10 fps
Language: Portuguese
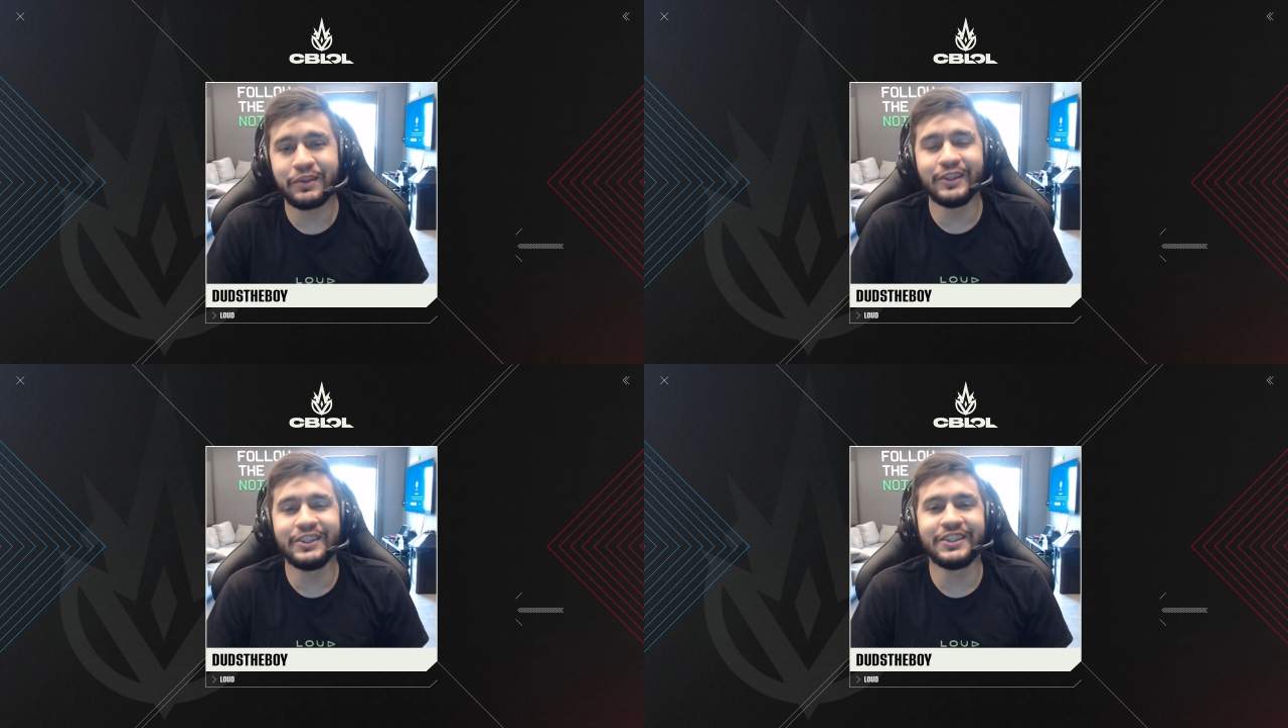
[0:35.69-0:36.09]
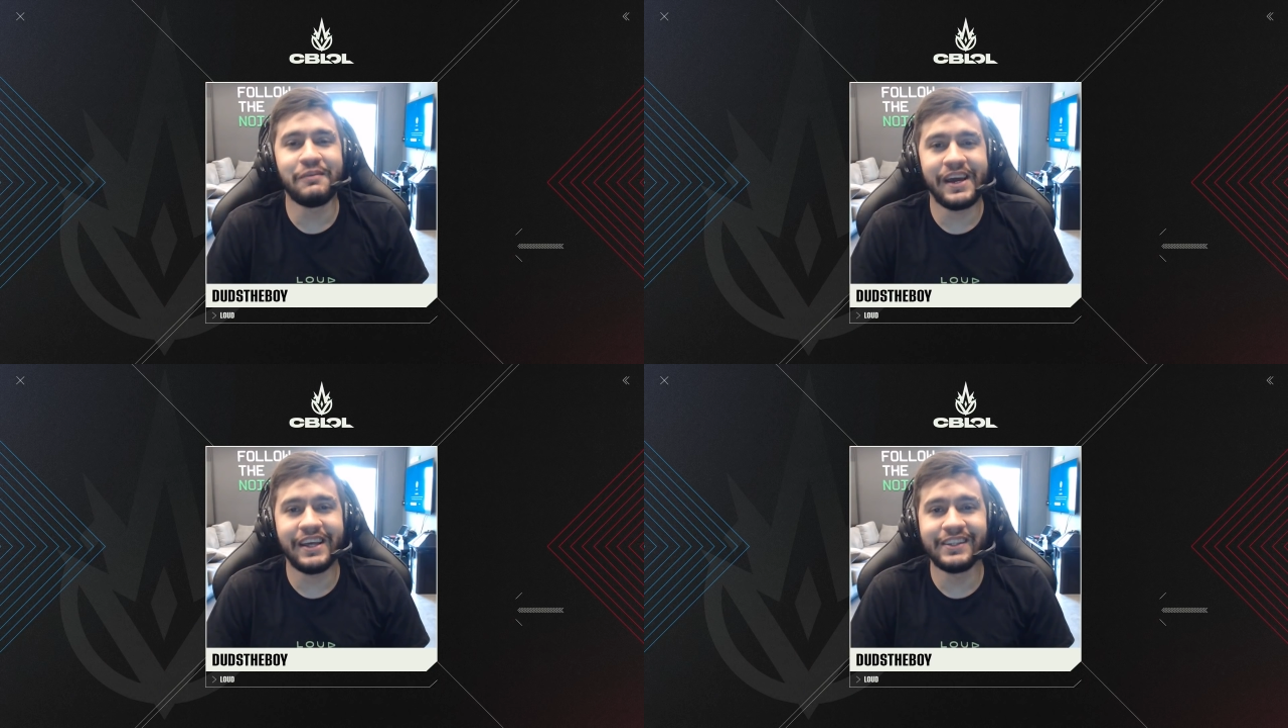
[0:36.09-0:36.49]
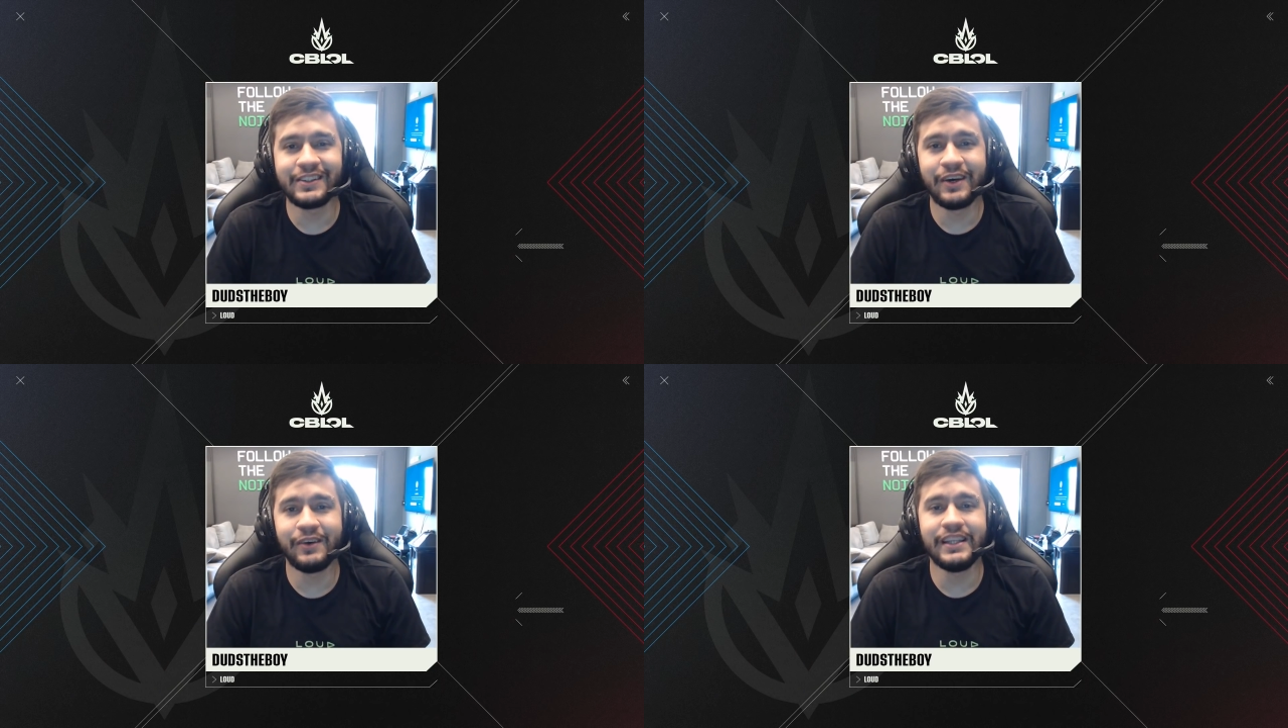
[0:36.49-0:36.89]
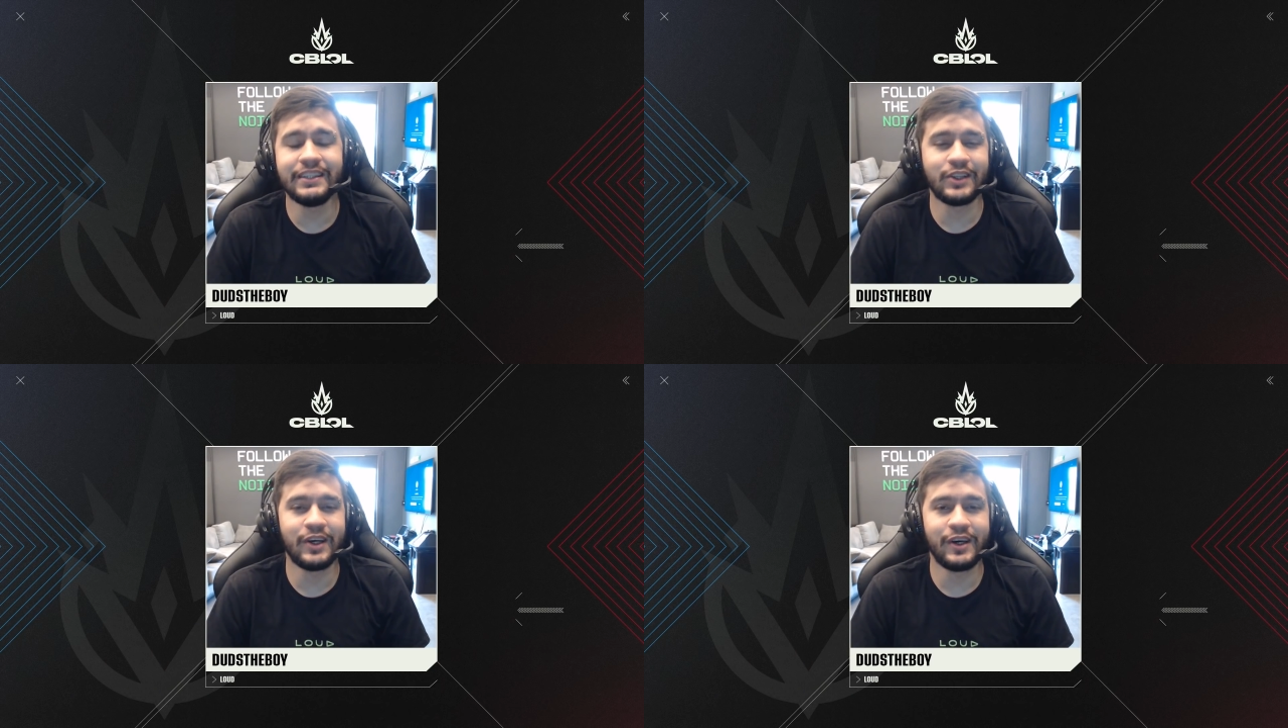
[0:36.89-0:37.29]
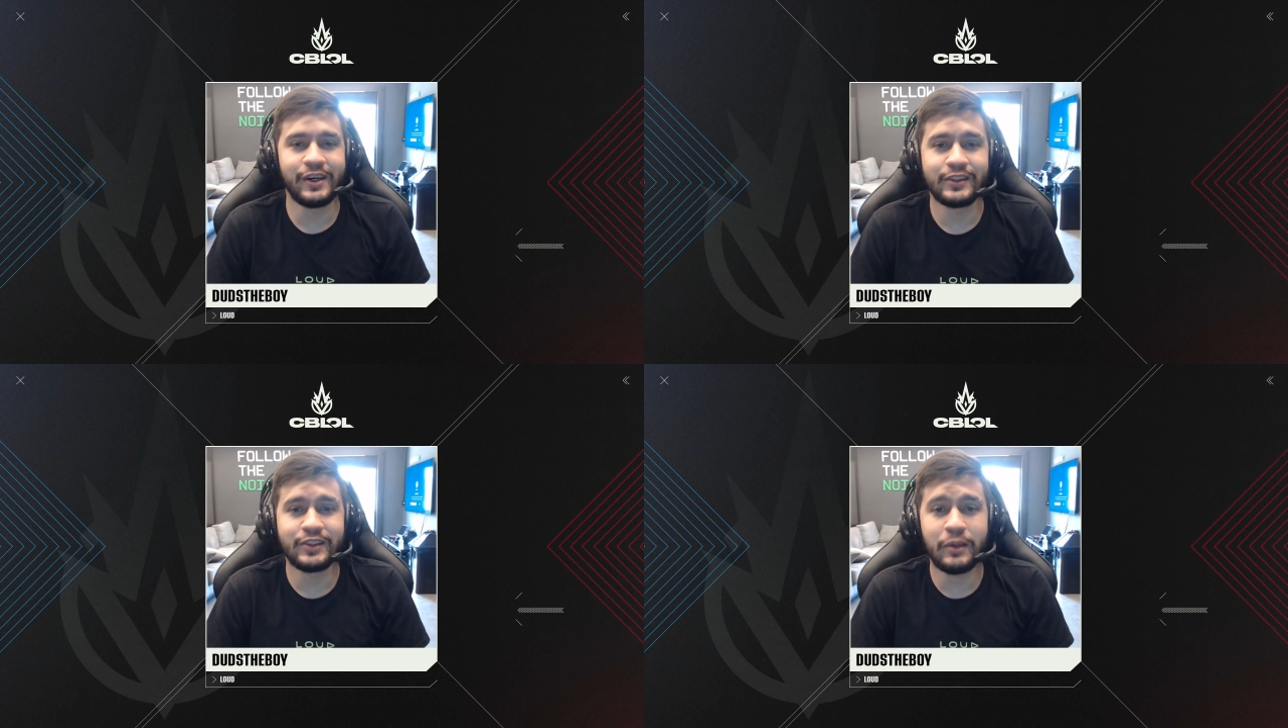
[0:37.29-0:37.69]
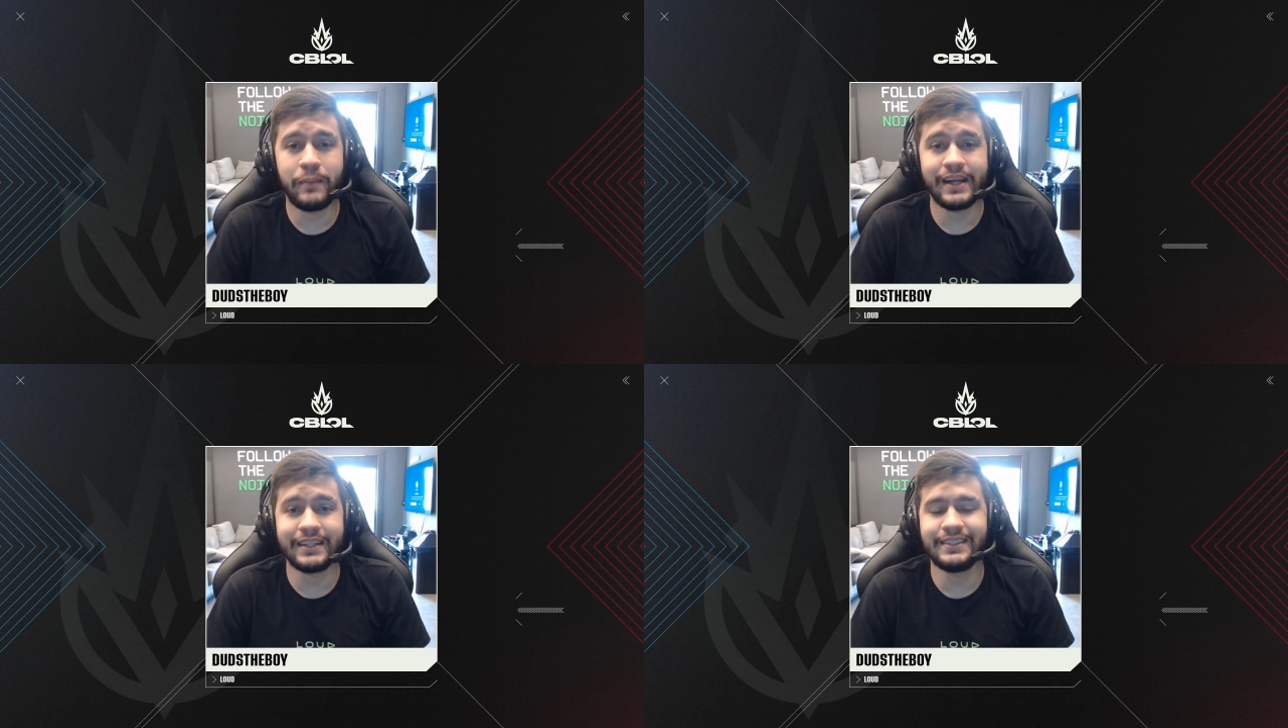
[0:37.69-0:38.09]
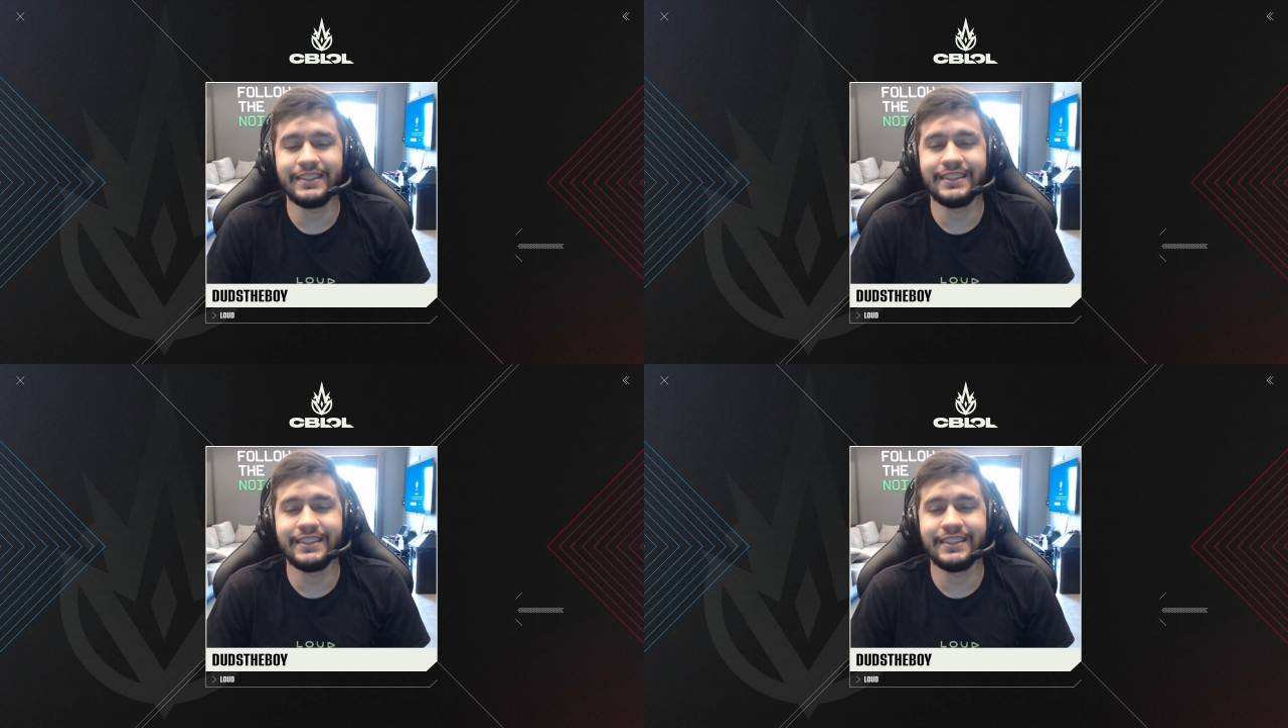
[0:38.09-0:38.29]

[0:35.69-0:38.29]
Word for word: que o Absolute não é marrento, não. Ele só, só paga,